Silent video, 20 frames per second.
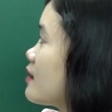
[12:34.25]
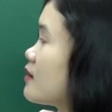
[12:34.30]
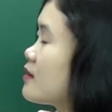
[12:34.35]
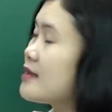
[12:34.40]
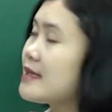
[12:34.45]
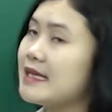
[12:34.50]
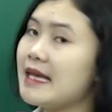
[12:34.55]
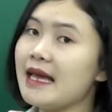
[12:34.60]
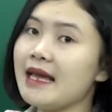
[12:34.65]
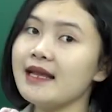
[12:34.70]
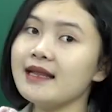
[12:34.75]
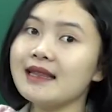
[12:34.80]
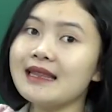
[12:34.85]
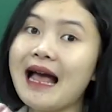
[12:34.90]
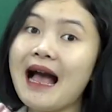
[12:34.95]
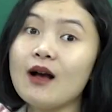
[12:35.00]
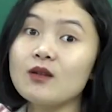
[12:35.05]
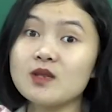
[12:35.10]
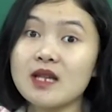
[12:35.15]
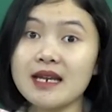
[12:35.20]
sẽ
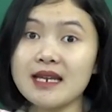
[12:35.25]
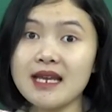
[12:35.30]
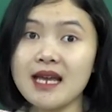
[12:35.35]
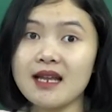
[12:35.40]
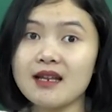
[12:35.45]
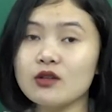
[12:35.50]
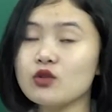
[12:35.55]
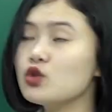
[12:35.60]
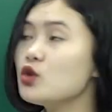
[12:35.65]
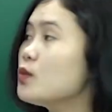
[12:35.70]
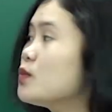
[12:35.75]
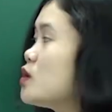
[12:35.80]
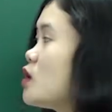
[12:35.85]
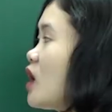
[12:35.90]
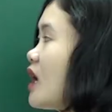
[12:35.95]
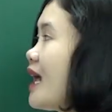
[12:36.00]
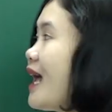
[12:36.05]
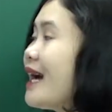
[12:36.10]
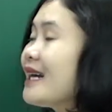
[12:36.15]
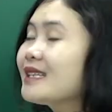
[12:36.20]
tạo ra điện giúp
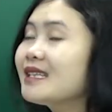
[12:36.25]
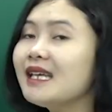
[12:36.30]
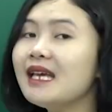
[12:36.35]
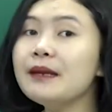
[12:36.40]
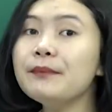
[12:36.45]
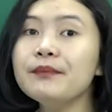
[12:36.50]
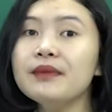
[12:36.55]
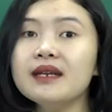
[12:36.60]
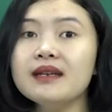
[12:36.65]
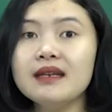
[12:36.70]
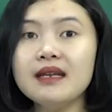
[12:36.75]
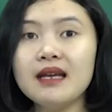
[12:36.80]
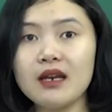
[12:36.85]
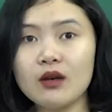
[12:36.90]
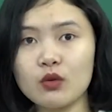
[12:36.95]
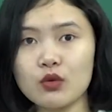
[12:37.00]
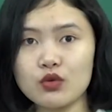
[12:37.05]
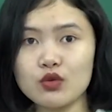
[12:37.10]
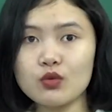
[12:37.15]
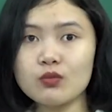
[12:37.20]
cho các thiết bị
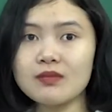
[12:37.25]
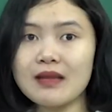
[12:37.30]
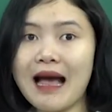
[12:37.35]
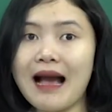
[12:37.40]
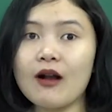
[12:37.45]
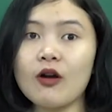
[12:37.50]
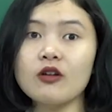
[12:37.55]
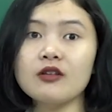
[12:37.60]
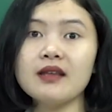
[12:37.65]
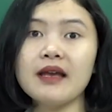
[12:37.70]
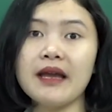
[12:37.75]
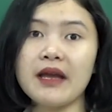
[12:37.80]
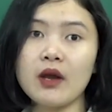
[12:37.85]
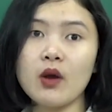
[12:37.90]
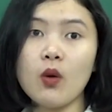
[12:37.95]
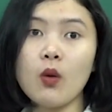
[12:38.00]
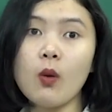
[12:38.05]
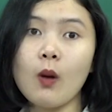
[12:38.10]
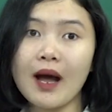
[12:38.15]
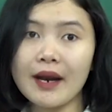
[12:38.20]
điện của chúng ta có thể
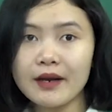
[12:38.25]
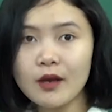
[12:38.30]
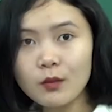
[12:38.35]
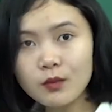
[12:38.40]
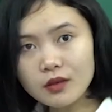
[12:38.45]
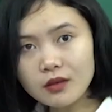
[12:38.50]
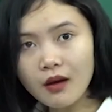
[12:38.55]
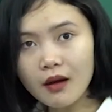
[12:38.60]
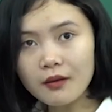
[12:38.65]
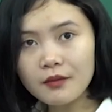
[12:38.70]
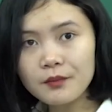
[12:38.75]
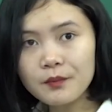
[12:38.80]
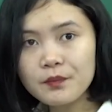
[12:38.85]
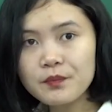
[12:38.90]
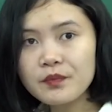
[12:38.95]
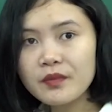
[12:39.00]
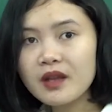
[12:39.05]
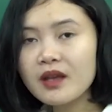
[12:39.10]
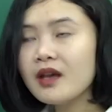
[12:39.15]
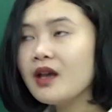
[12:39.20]
hoạt động được.
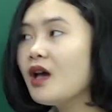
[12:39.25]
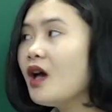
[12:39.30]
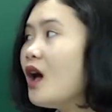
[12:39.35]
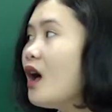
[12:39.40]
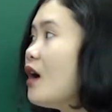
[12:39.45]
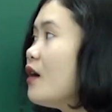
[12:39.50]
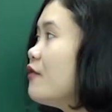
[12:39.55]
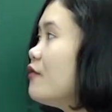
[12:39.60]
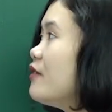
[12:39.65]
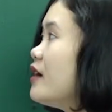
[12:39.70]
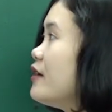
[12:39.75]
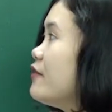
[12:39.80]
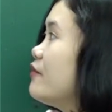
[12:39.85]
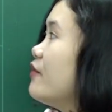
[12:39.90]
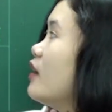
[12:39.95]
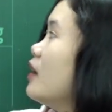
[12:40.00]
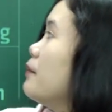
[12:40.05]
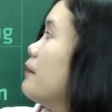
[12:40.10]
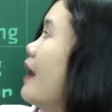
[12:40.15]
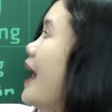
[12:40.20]
Vậy
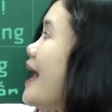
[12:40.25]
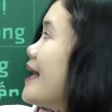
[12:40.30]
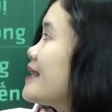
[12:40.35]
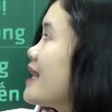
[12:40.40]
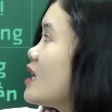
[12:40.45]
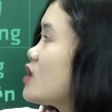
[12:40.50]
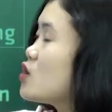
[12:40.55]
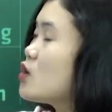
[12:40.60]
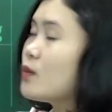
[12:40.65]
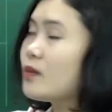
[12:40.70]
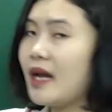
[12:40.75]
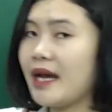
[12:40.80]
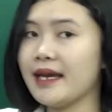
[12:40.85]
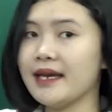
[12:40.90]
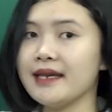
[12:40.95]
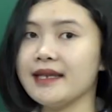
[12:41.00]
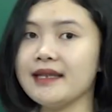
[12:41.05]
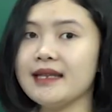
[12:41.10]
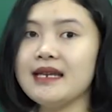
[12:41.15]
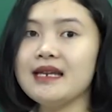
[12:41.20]
với ba tác dụng này
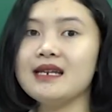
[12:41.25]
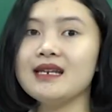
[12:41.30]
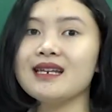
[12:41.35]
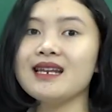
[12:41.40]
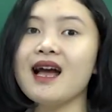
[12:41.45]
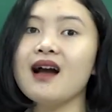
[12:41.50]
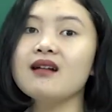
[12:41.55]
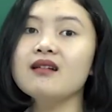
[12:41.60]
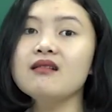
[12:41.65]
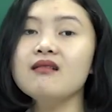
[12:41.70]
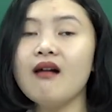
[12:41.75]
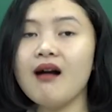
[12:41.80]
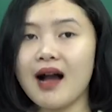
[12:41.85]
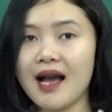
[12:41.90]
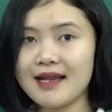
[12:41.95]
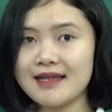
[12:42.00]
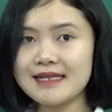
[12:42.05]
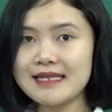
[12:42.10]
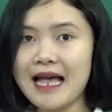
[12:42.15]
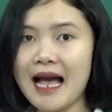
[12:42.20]
thì năng lượng
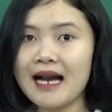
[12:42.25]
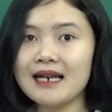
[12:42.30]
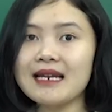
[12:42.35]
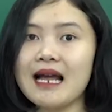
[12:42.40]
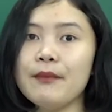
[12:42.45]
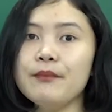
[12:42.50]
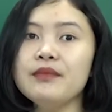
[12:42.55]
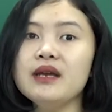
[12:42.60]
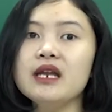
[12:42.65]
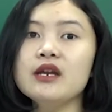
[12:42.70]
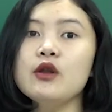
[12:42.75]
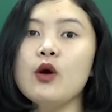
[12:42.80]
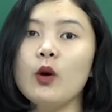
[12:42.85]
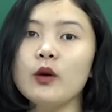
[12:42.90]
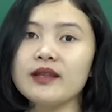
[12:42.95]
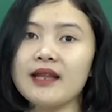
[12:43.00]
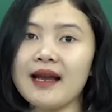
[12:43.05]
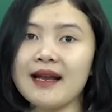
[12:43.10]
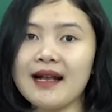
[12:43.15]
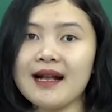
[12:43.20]
ánh sáng đã biến
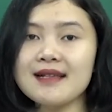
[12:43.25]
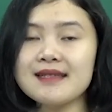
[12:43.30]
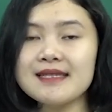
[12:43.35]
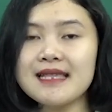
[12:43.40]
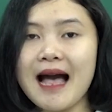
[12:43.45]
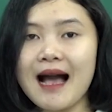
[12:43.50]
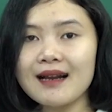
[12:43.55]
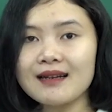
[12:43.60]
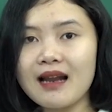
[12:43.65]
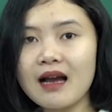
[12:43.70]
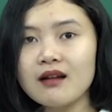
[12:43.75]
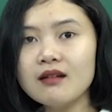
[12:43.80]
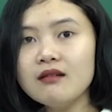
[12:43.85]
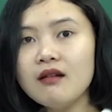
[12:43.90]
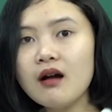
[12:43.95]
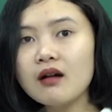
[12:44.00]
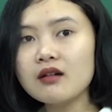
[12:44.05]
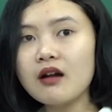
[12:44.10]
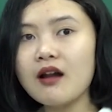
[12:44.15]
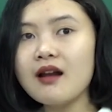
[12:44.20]
đổi thành các dạng năng
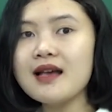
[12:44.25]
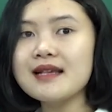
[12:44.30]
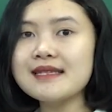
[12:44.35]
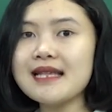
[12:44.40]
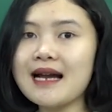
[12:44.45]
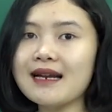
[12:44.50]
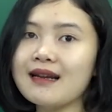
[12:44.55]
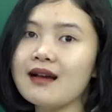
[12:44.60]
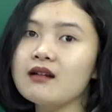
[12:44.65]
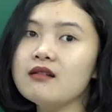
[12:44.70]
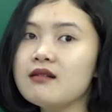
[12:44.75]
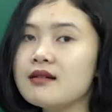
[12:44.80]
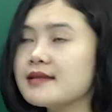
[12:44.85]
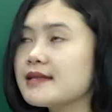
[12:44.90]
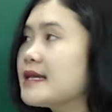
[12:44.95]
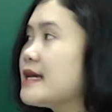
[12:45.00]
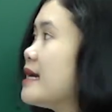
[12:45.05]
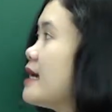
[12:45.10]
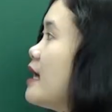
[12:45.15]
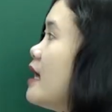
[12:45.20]
lượng, đó là dạng năng lượng
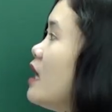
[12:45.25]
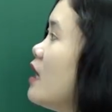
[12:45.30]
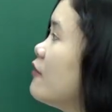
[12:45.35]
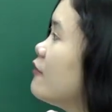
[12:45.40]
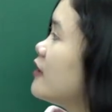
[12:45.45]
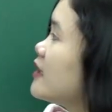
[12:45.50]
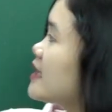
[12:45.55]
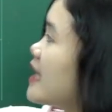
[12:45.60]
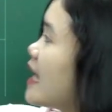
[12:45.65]
gì? Với